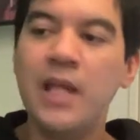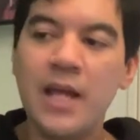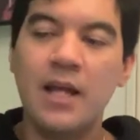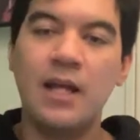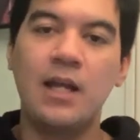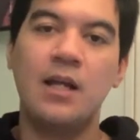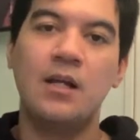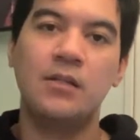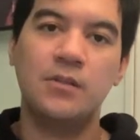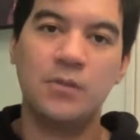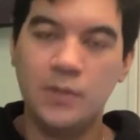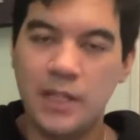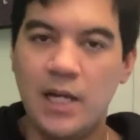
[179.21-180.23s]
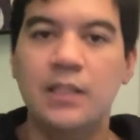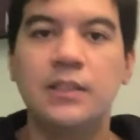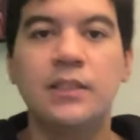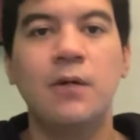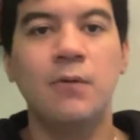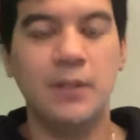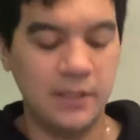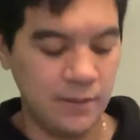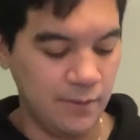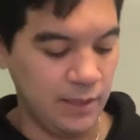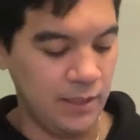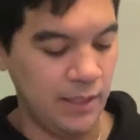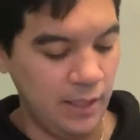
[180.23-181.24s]
でそこで話は終わった
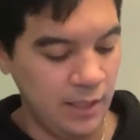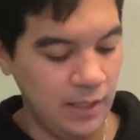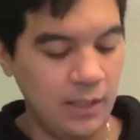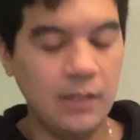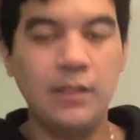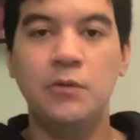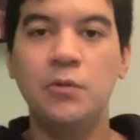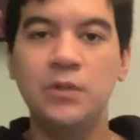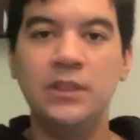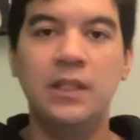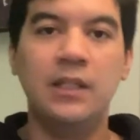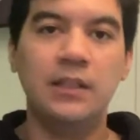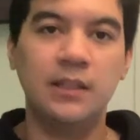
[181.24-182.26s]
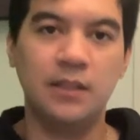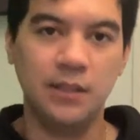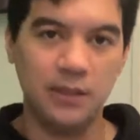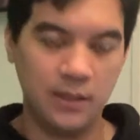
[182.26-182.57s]
わけででどっちが勝ったんだ、